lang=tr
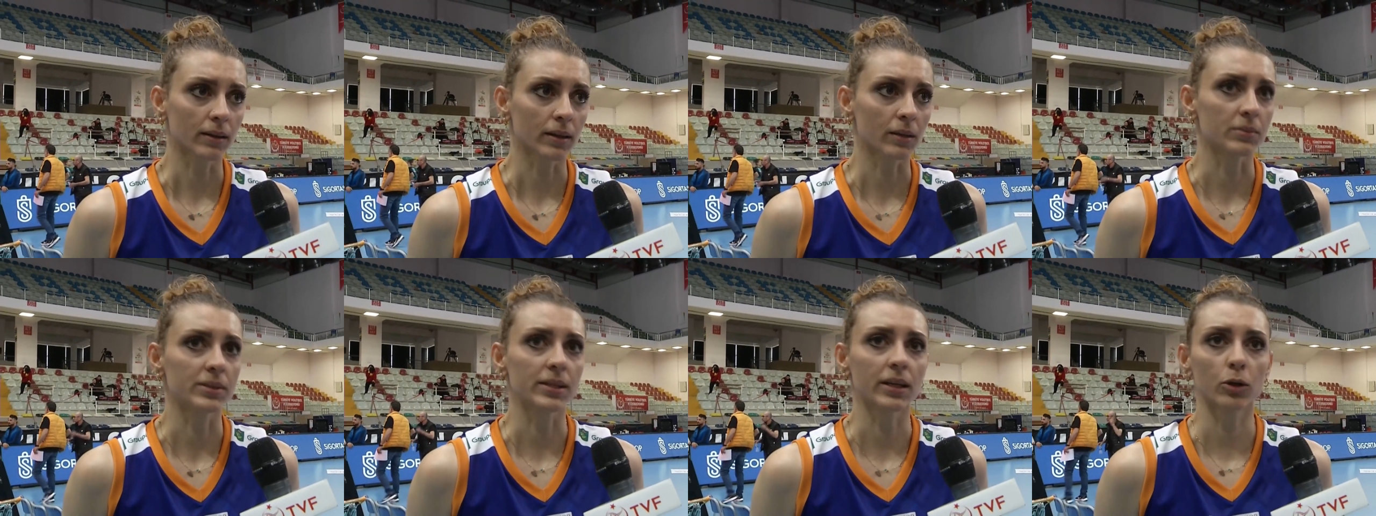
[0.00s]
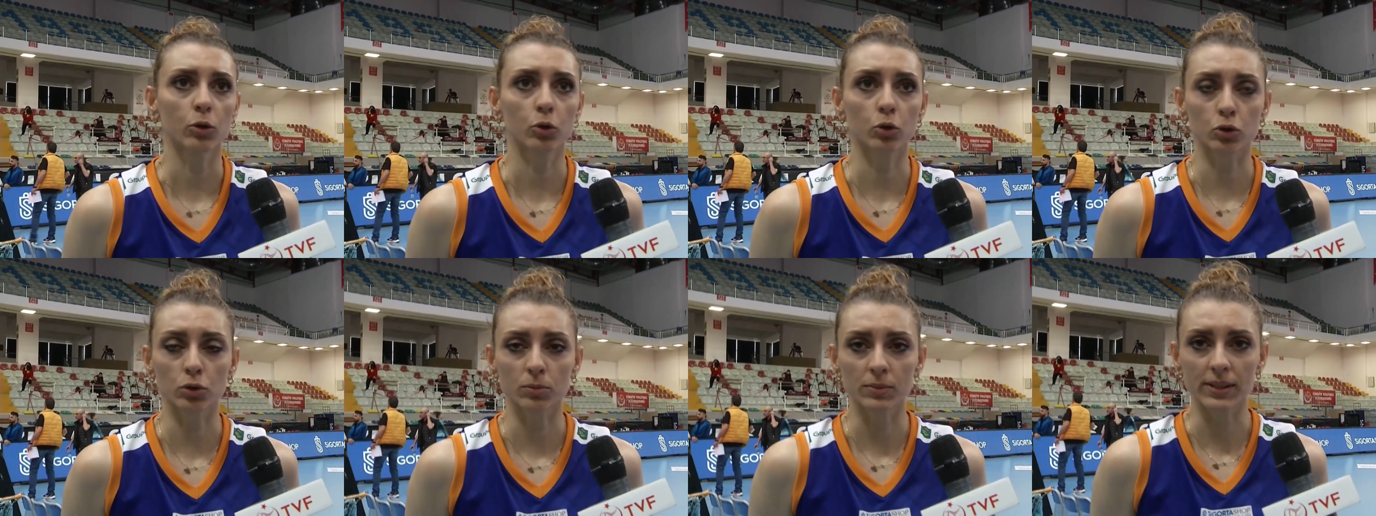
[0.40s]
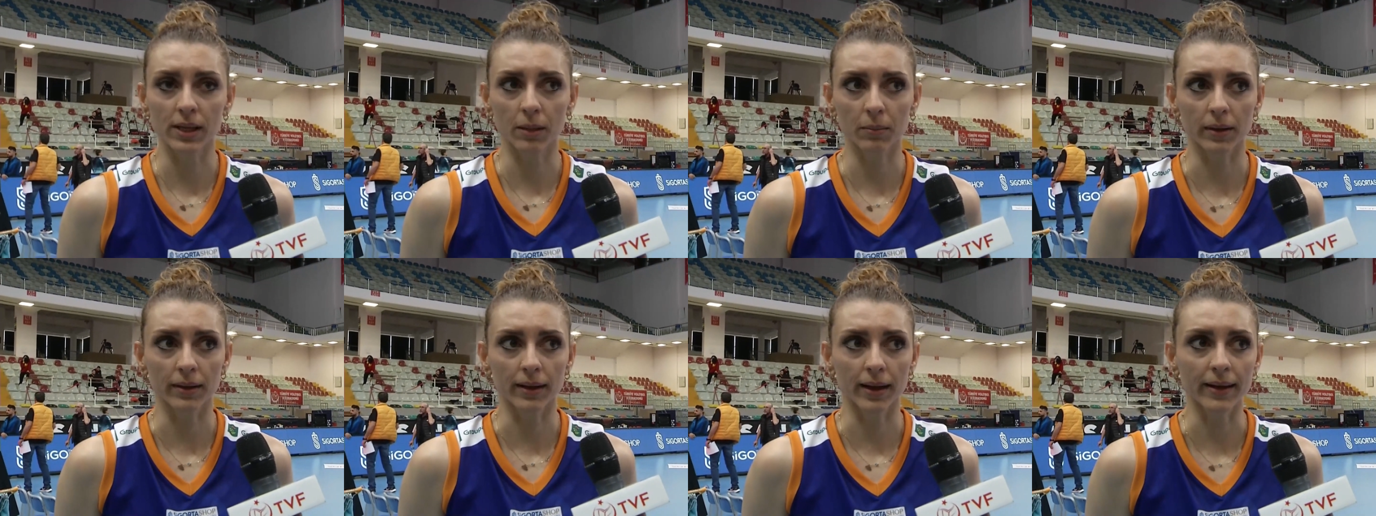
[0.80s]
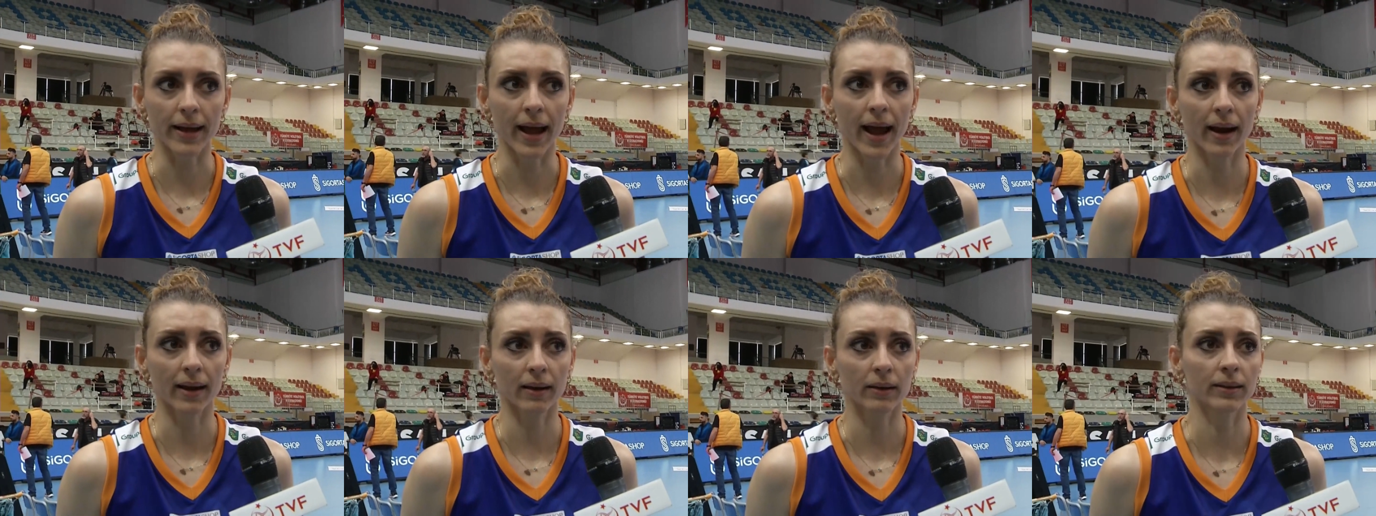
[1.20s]
Kimseyi küçümsemeden
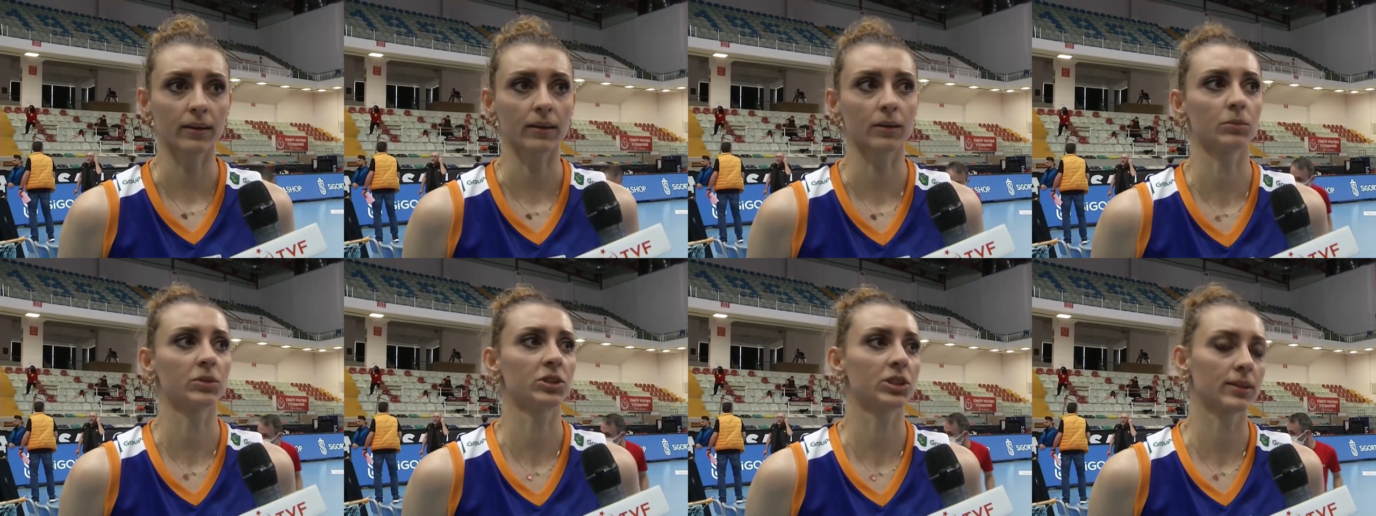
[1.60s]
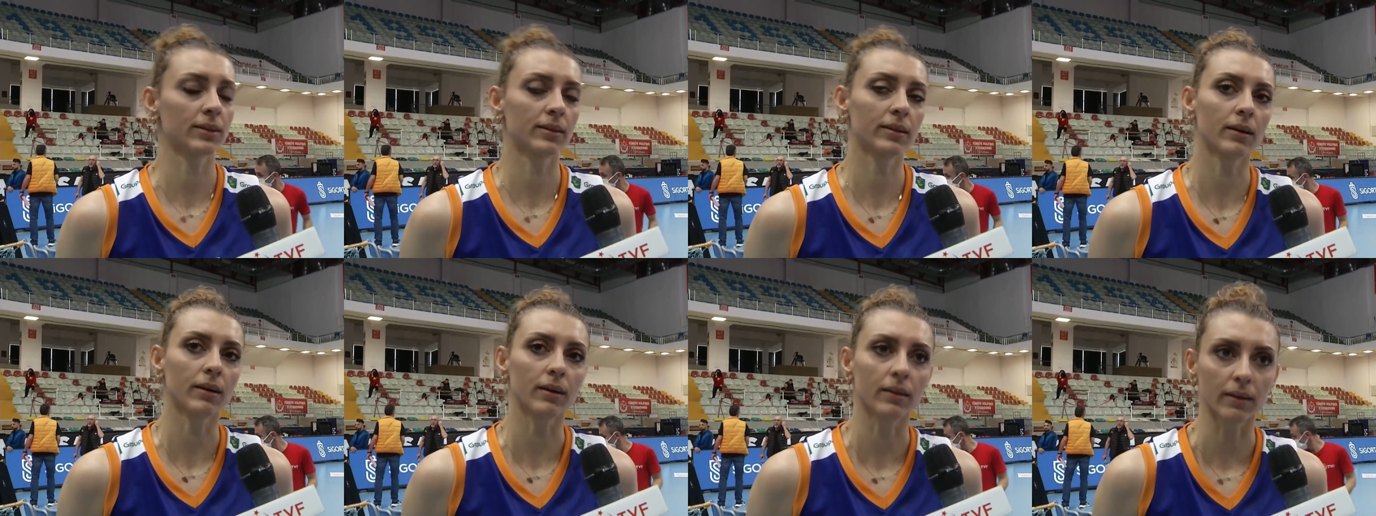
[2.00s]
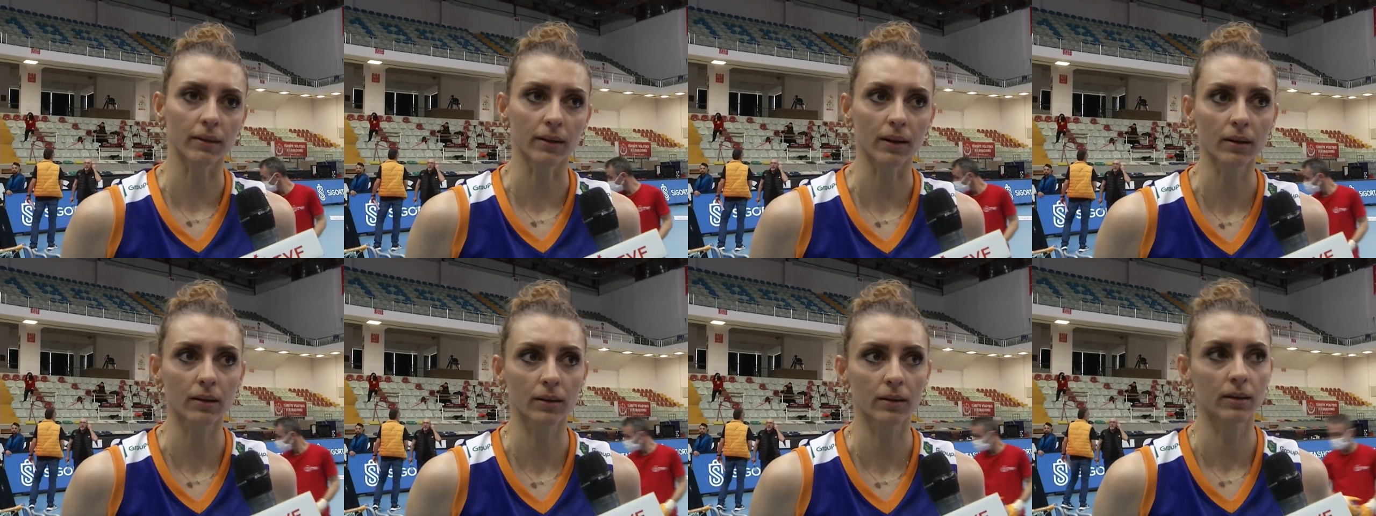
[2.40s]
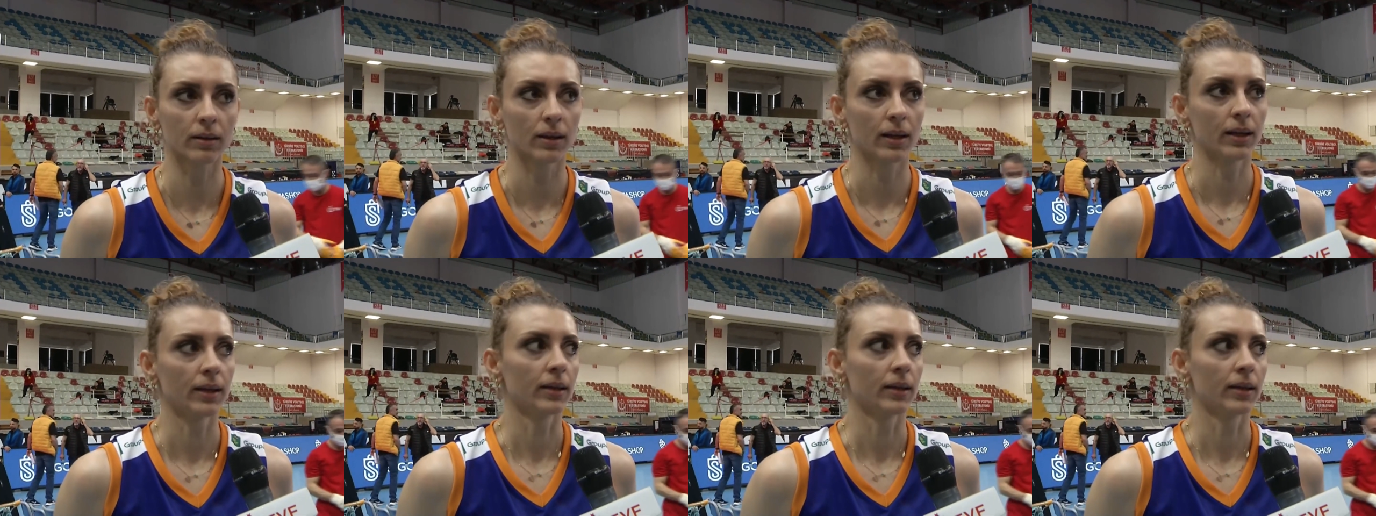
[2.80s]
her takım ciddiye alarak